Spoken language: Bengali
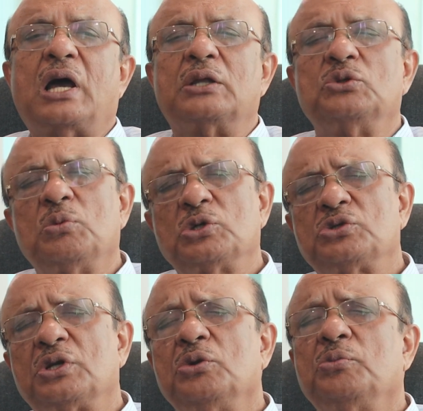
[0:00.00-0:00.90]
আর দু
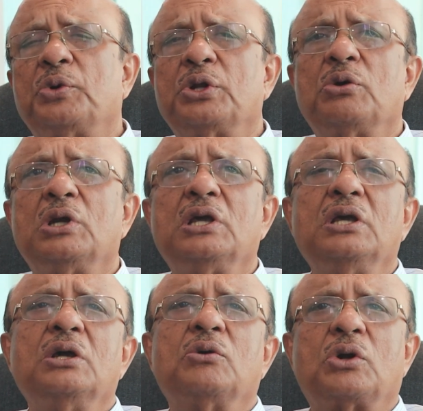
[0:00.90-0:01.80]
বছরের উপরে হলে
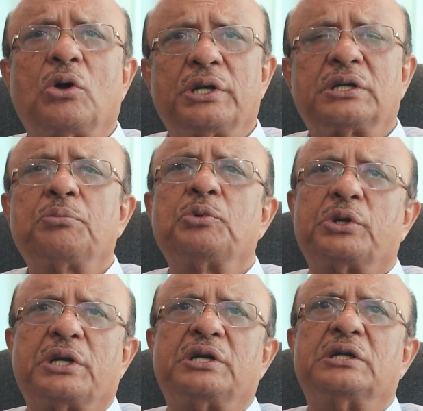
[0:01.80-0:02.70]
ওরা অনেকটা
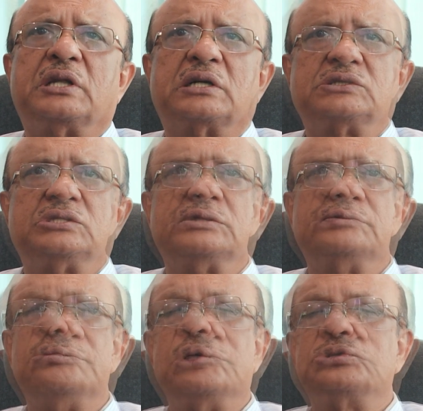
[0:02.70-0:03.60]
প্রোটেক্টেড থাকছে
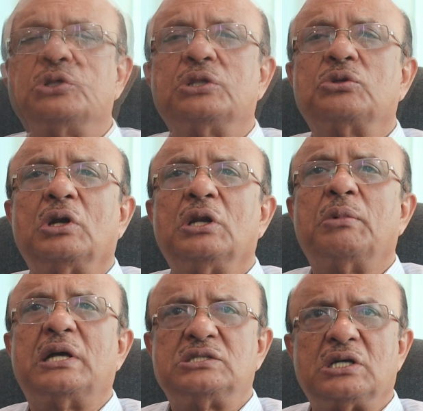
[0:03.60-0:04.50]
দু বছরের তলের
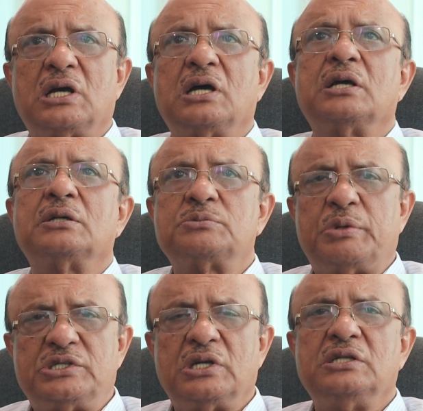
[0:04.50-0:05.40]
বাচ্চা
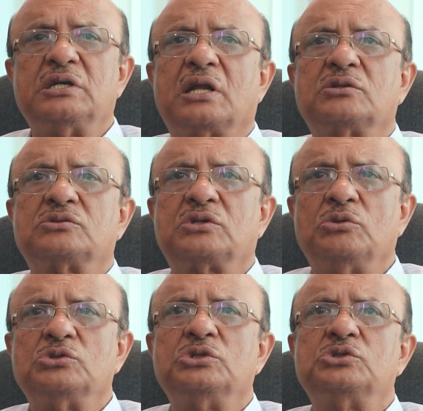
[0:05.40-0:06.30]
স্পেশালি যারা
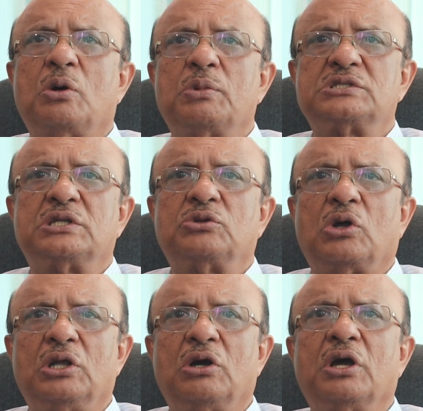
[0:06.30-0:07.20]
কেউ যদি ছ মাসের
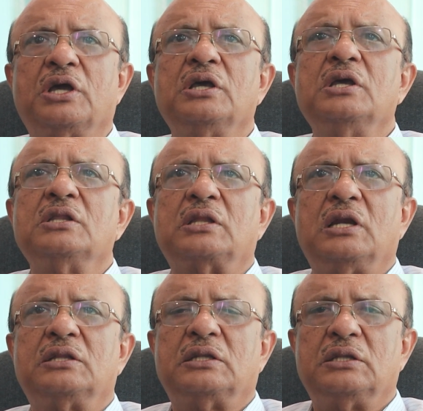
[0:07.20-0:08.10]
তলে হয়
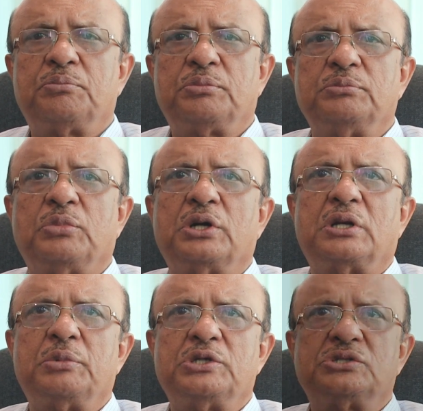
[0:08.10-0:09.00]
তাহলে তাদের
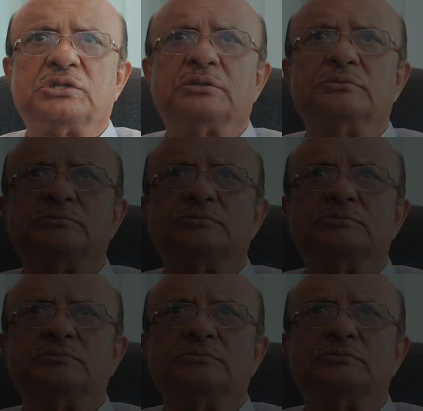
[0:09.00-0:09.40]
ভয়টা বেশি